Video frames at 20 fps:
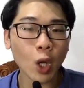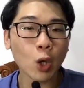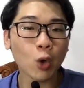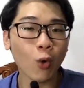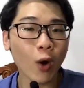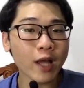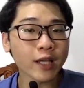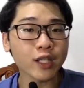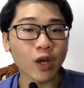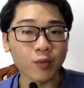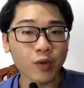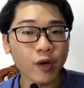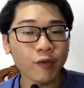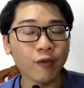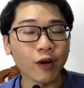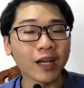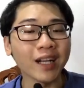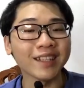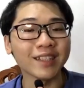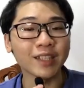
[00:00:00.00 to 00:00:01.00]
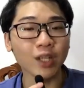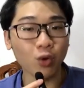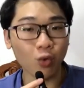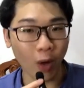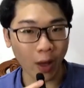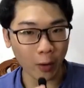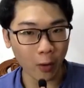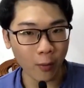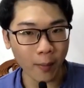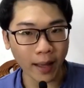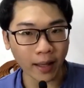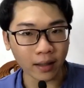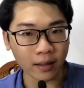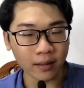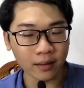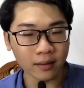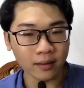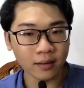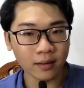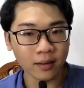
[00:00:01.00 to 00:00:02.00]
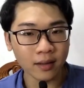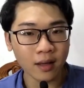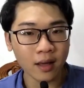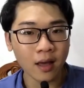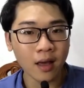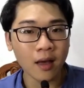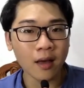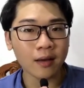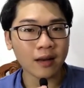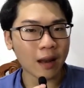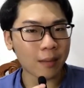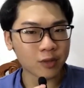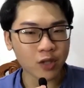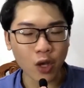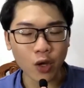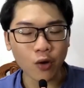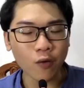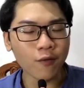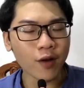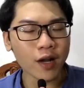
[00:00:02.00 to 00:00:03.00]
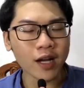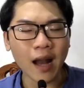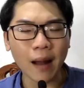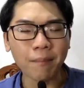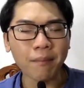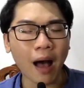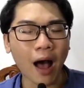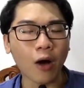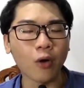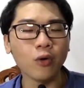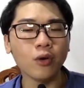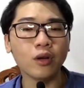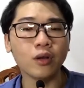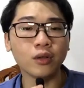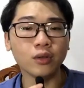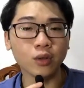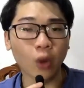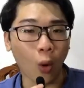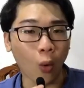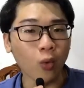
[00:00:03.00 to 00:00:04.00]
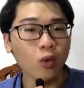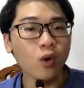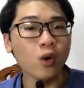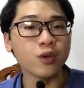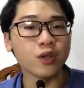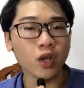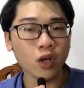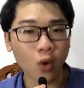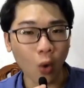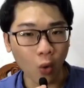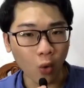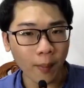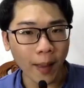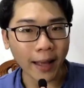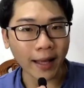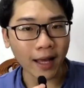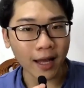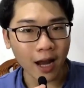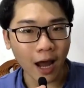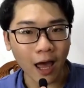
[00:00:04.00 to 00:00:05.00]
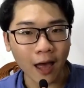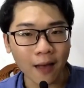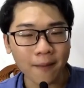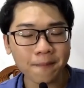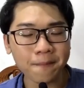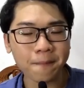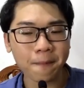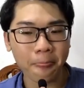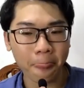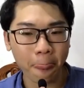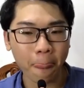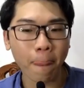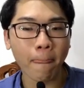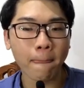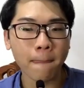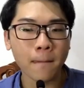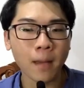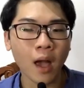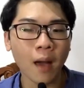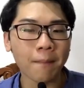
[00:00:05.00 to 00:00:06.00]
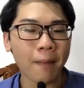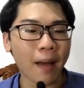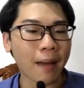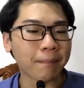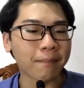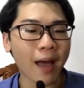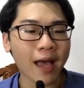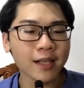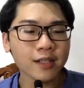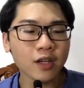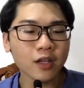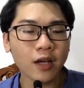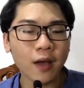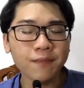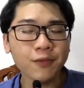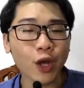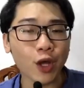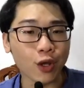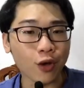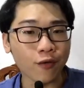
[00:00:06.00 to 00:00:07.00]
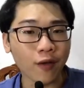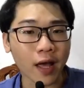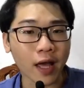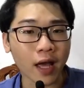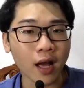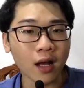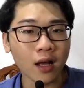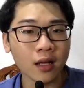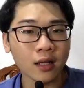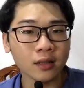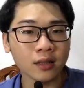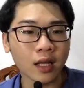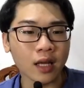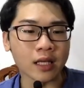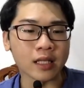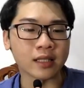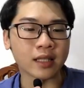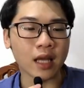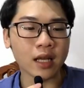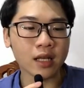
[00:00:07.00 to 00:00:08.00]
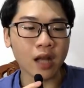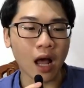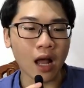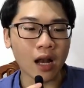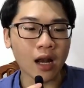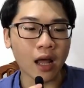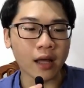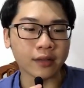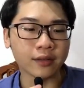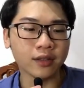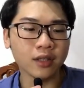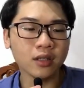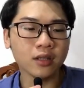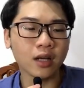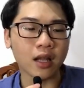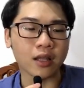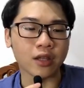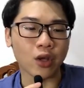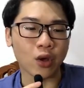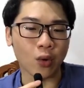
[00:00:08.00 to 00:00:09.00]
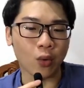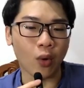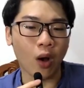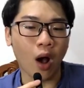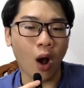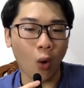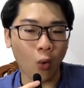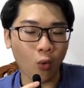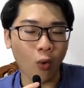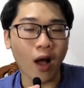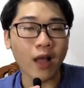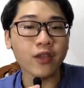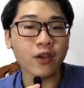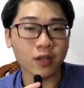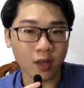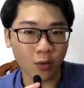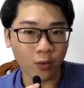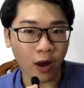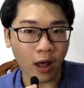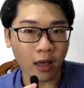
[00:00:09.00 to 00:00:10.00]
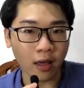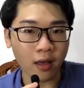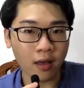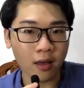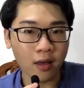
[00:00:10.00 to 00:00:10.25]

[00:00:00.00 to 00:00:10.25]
Quan trọng nhất vẫn là sức khỏe của bạn. Làm gì cũng phải đảm bảo đủ lượng giấc ngủ của bạn cái đã. Bạn bán sức kiếm tiền như vậy á thì sẽ để lại rất là nhiều hậu quả cho sau này.